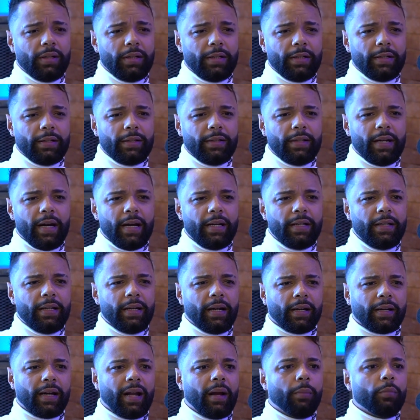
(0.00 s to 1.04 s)
E aí
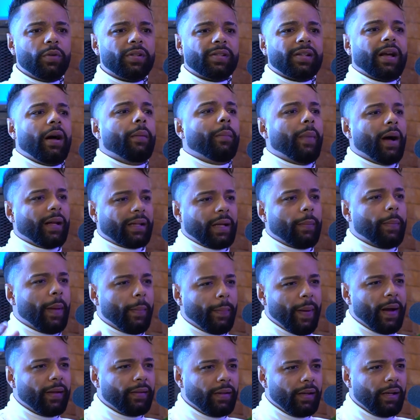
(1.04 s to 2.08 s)
aquela música Mata
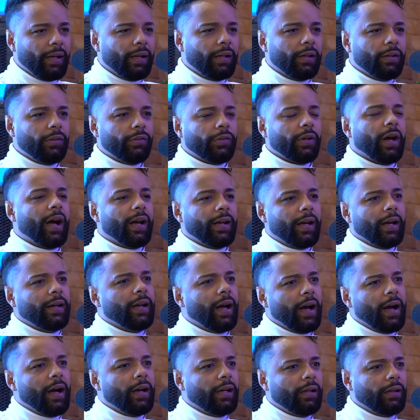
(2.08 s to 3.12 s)
Papai Deles, Ai Ai
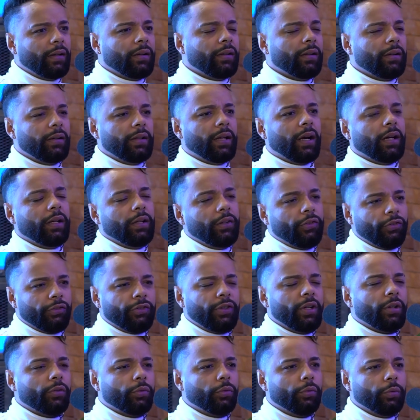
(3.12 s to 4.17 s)
Ai. Uhum. E aí
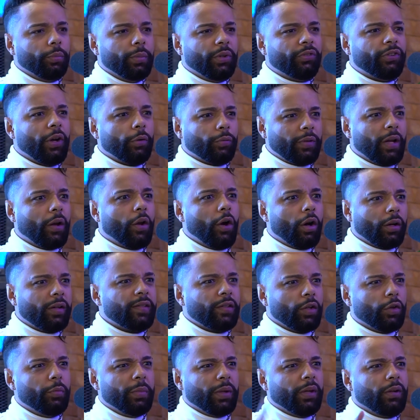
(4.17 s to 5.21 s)
tinha do Michel Teló, que
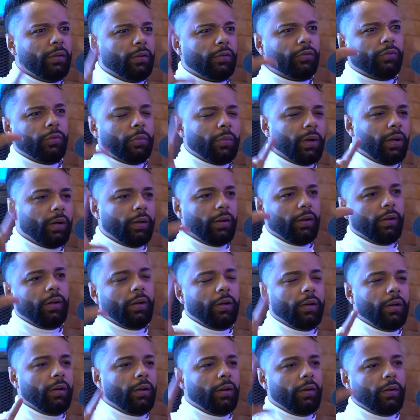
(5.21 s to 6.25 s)
se eu não me engano tinha uma...
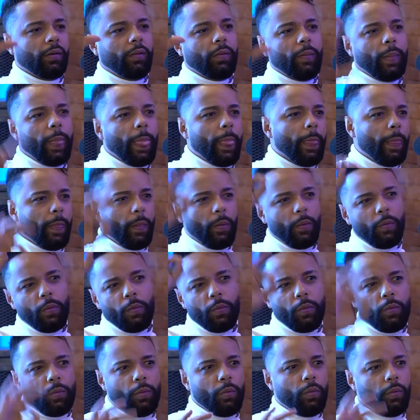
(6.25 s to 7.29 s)
Ah, sim, que era
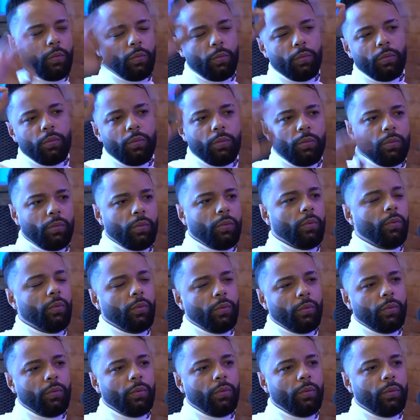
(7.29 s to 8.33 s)
que eu não, não
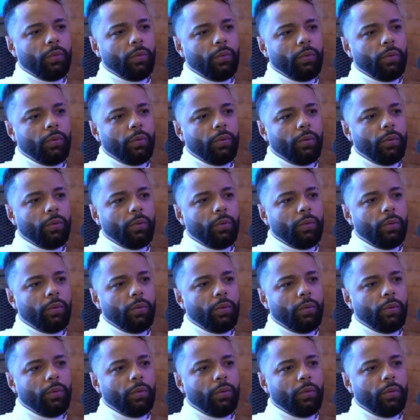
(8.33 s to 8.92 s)
vou lembrar, assim, que tinha um